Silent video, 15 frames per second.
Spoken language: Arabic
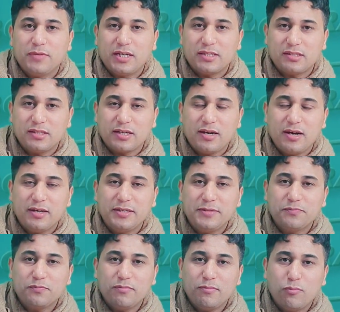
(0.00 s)

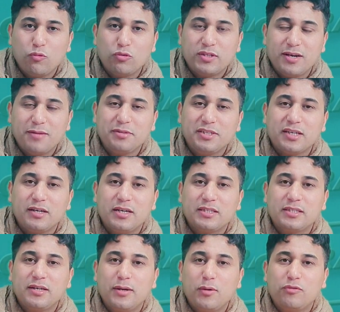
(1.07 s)
أصدقائي متابعي
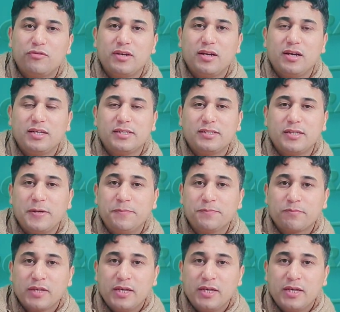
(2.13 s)
قناتنا الأوفياء الأعزاء